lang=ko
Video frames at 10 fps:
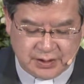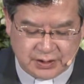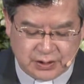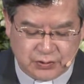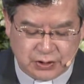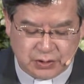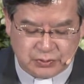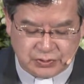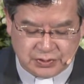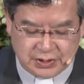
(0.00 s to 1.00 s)
그리고
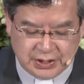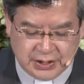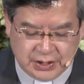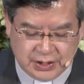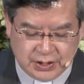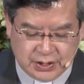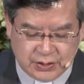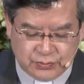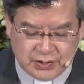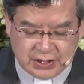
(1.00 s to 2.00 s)
여러분,
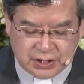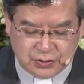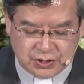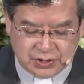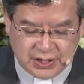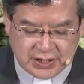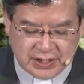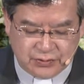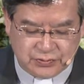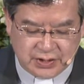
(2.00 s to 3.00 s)
우리의 기도는 은혜
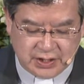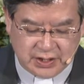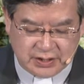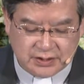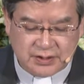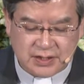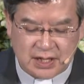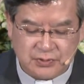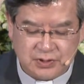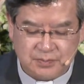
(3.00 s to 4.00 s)
가운데에
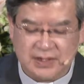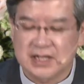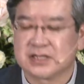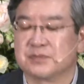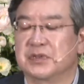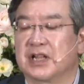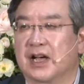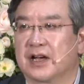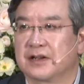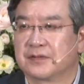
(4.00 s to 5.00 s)
응답을
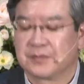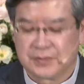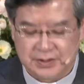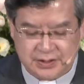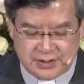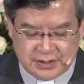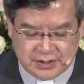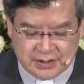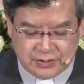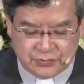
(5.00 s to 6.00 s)
받았습니다.
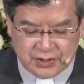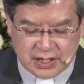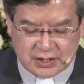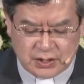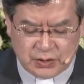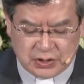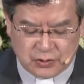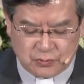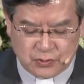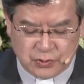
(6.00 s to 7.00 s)
우리가
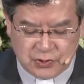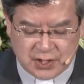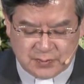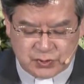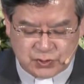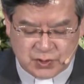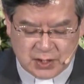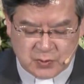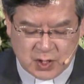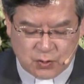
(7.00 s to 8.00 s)
위태롭고 유연함
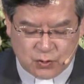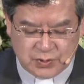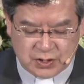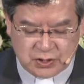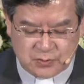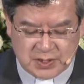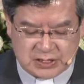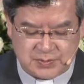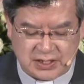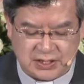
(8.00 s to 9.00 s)
순간과 고비를
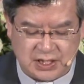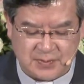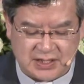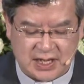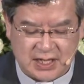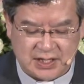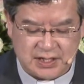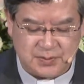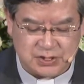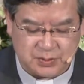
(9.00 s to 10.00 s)
경험했지만 그때마다
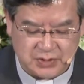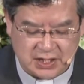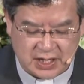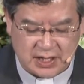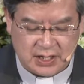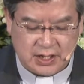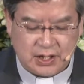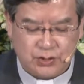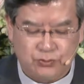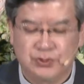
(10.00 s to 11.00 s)
하나님의 섭리가
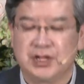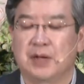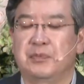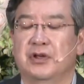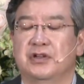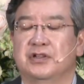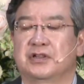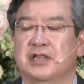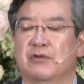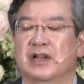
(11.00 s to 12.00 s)
우리의
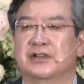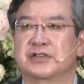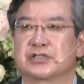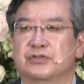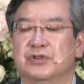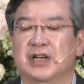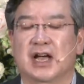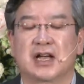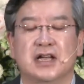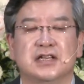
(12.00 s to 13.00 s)
편이었다고 하는 것을
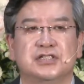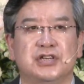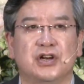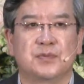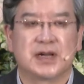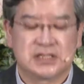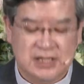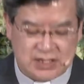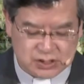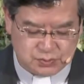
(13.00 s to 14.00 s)
우리가 체험하지
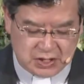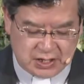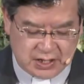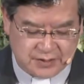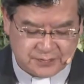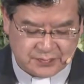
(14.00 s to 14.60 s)
않았습니까?